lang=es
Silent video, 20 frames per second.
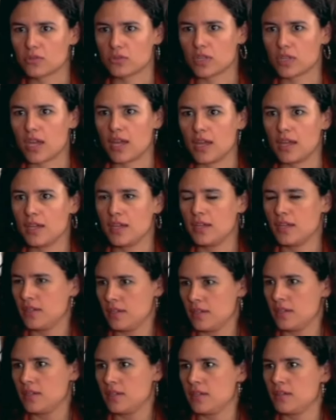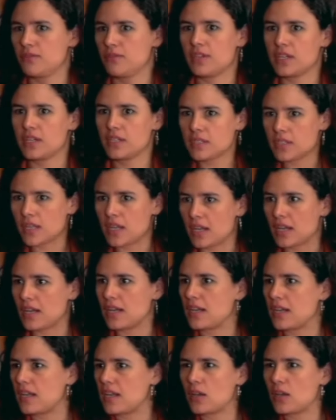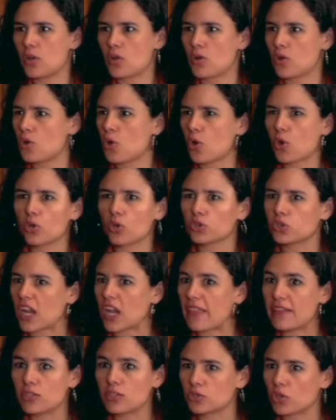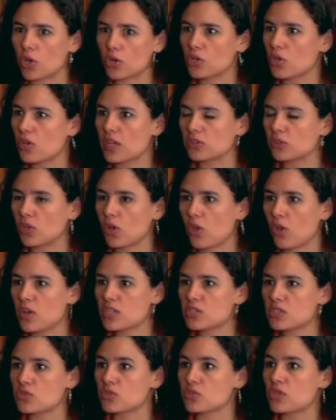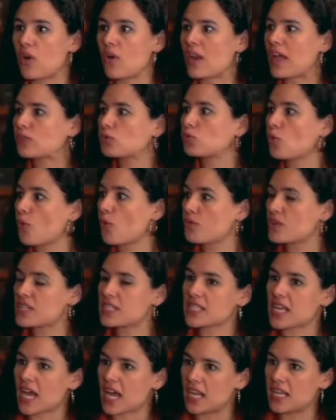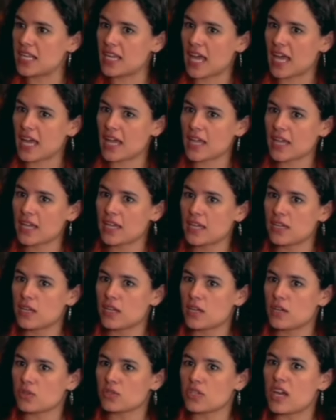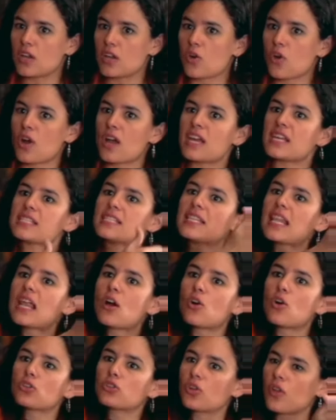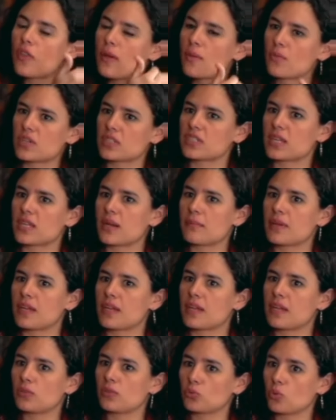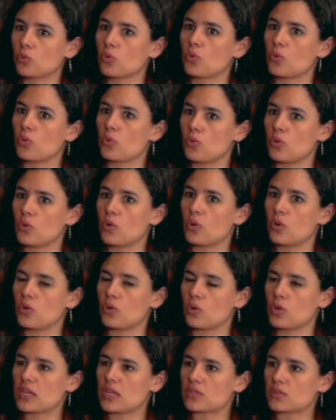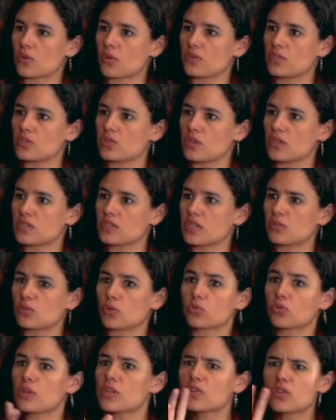O sea, fíjense lo, contradictorio de todo eso. O sea, ahora tu fiscalía... O sea, no es la otra, demuéstrame tú las condiciones de tortura.